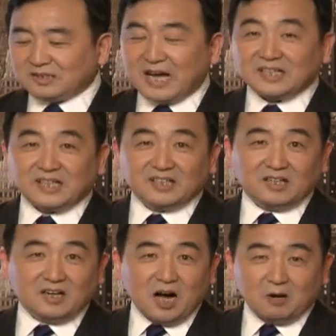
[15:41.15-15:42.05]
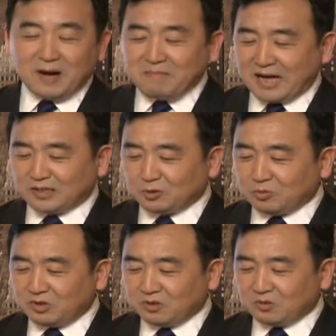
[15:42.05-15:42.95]
在这个奥巴马的
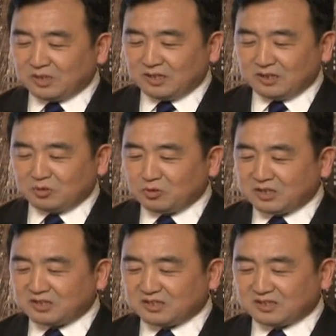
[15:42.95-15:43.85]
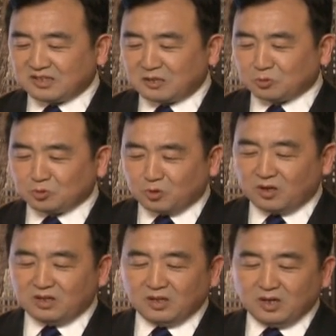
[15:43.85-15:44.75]
最后的宣誓词当中
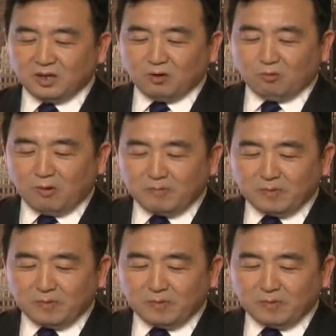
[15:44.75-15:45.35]
说：“我